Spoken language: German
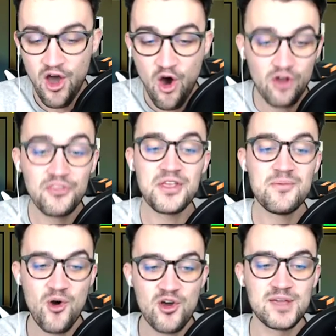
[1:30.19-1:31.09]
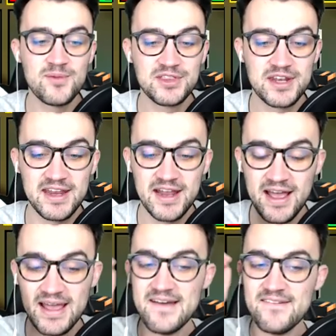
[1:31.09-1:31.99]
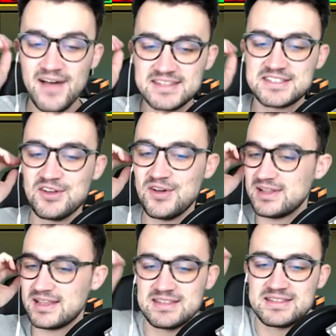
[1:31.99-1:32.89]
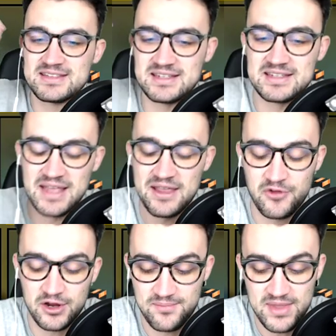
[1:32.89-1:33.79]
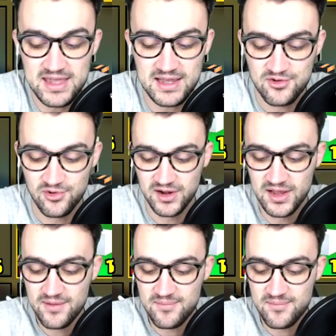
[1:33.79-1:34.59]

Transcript: Und den Pokémon-Trainer, was so... Das ist, das ist einfach mega cool.